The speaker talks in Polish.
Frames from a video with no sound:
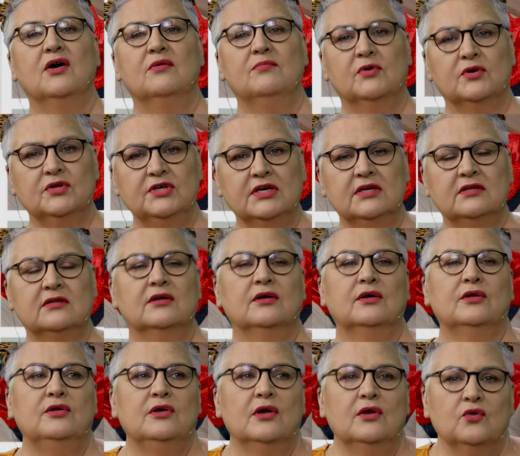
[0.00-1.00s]
bo nikt
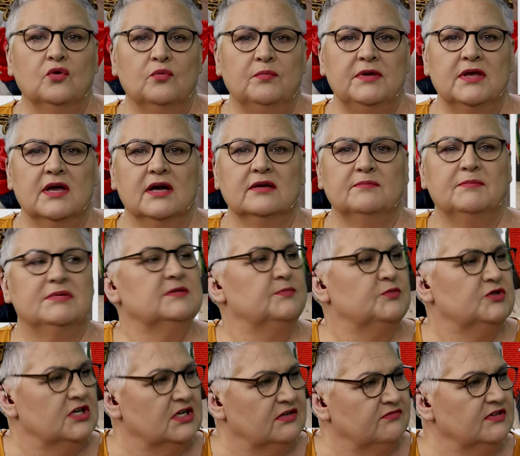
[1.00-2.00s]
nie lubi, jak bez
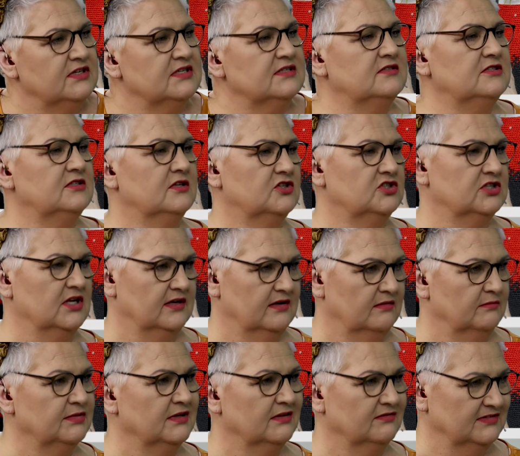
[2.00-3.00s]
przerwy jest
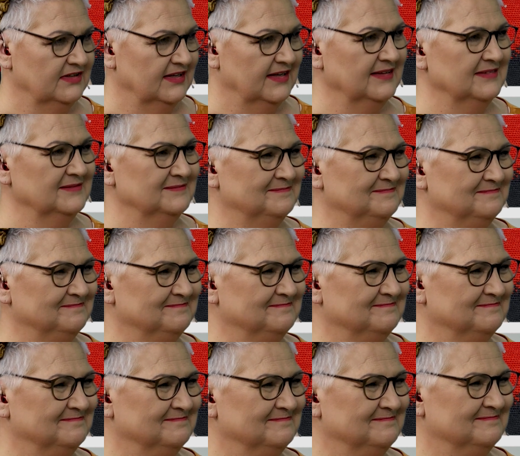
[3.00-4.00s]
ciężarem, prawda?
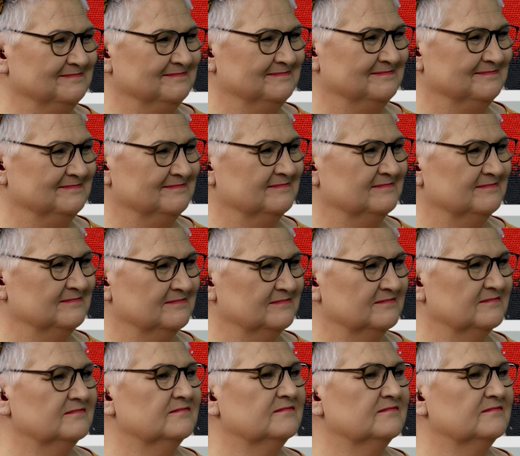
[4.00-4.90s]
Tak, ja też z swojej